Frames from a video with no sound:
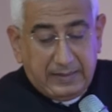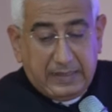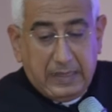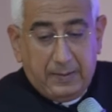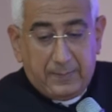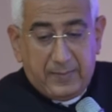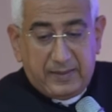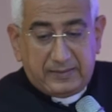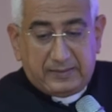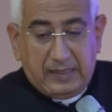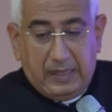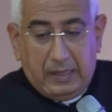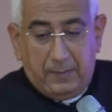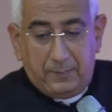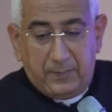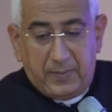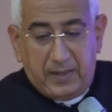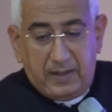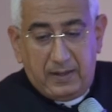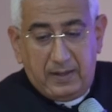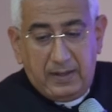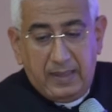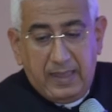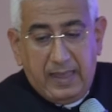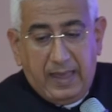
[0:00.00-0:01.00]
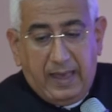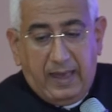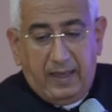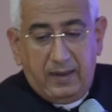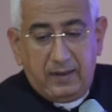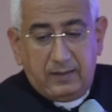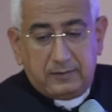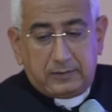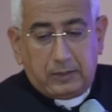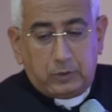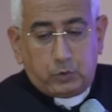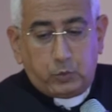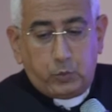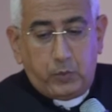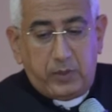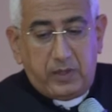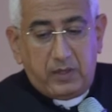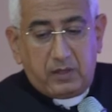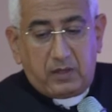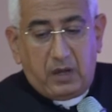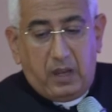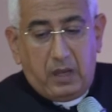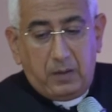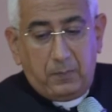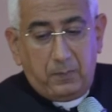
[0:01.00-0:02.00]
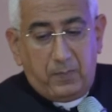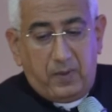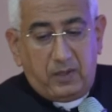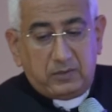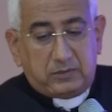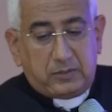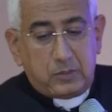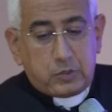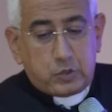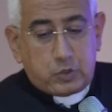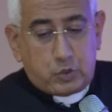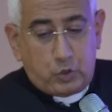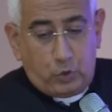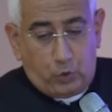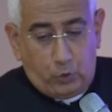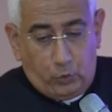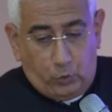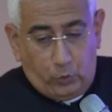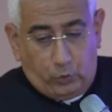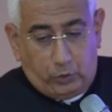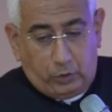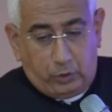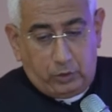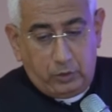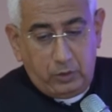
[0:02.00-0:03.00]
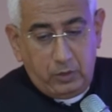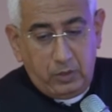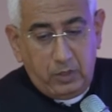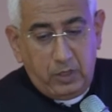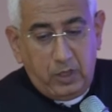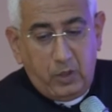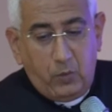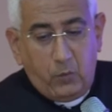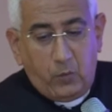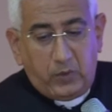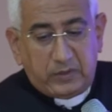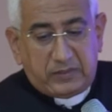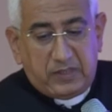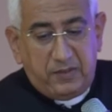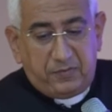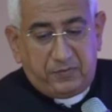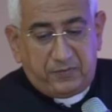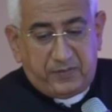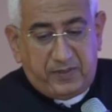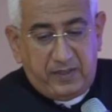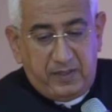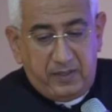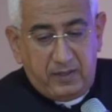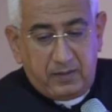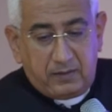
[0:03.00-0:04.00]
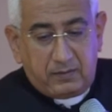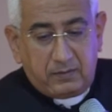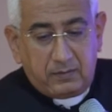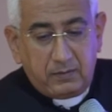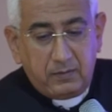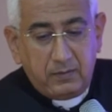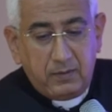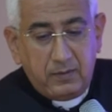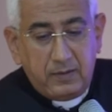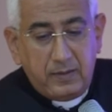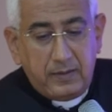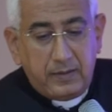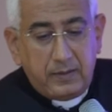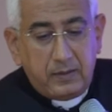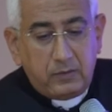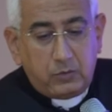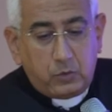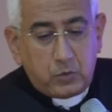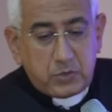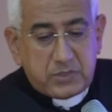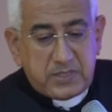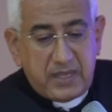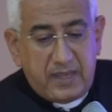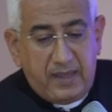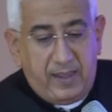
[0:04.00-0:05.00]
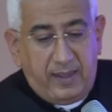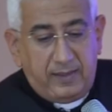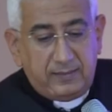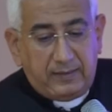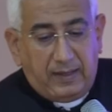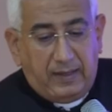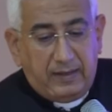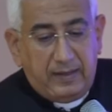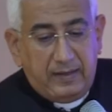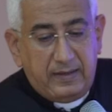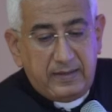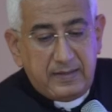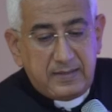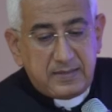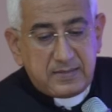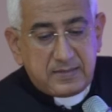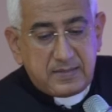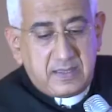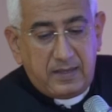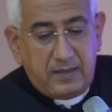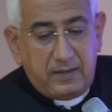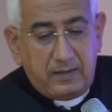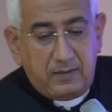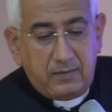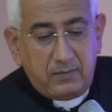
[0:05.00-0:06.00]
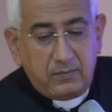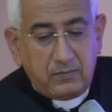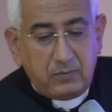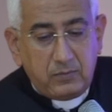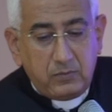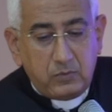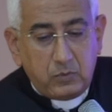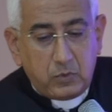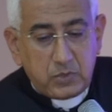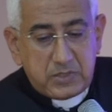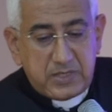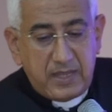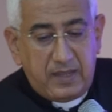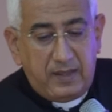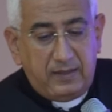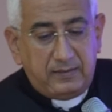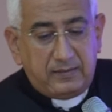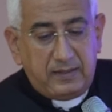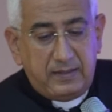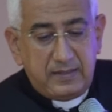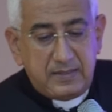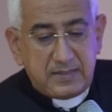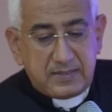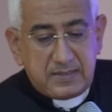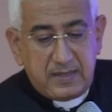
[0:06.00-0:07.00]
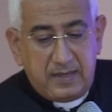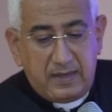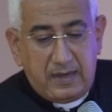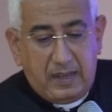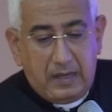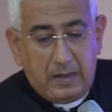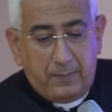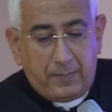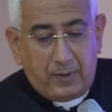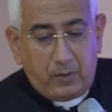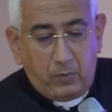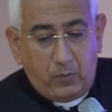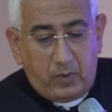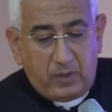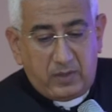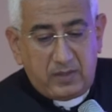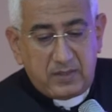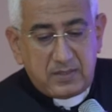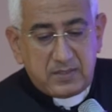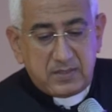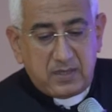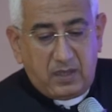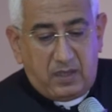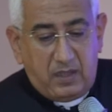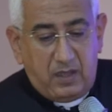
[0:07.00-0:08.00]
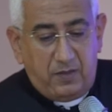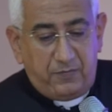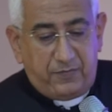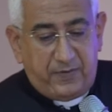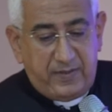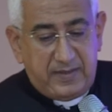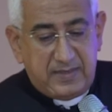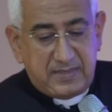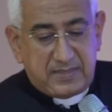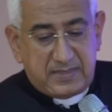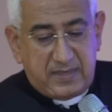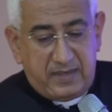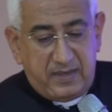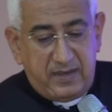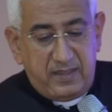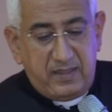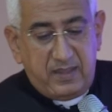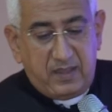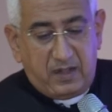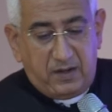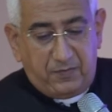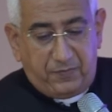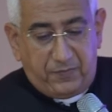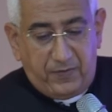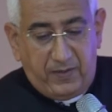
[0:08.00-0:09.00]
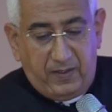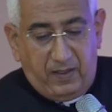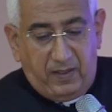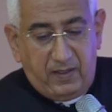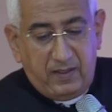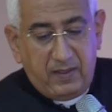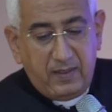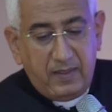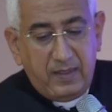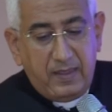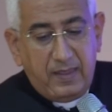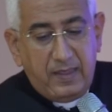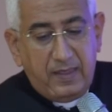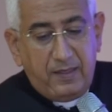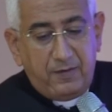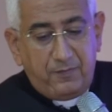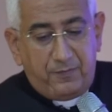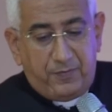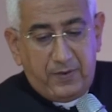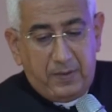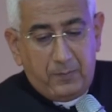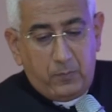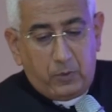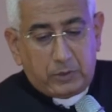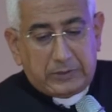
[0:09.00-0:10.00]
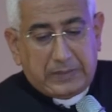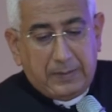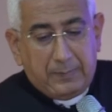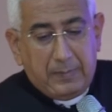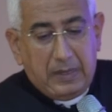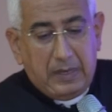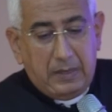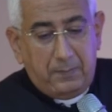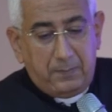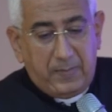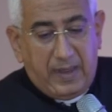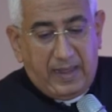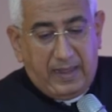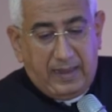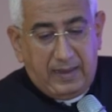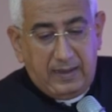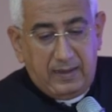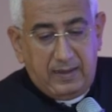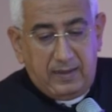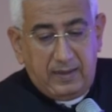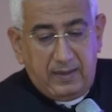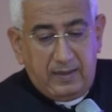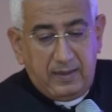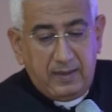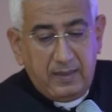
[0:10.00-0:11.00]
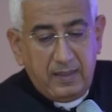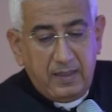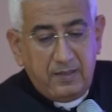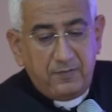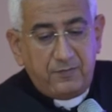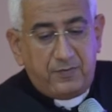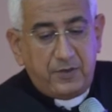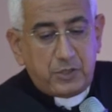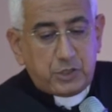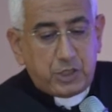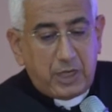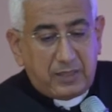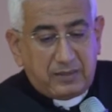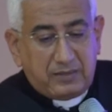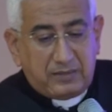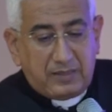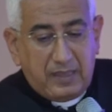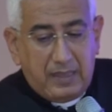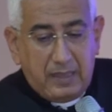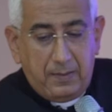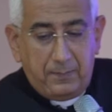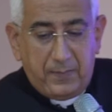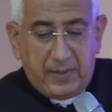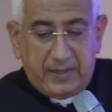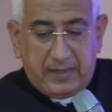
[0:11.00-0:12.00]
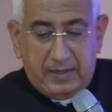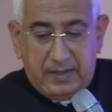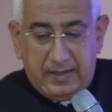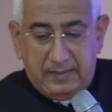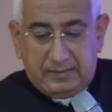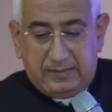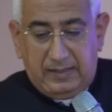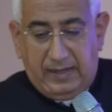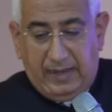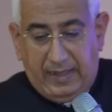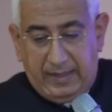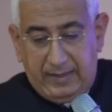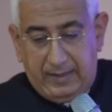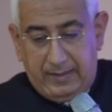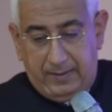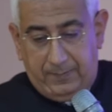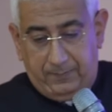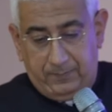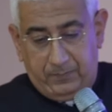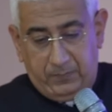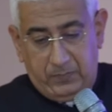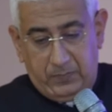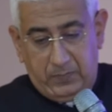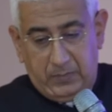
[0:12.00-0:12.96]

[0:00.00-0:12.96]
كما تعمل على تطوير انماط السلوك وتفكير تساعد على الانسان تساعد الانسان على بلوره ثقافه انسانيه رفيعه في المجتمع المحلي في شتى مجالات الحياه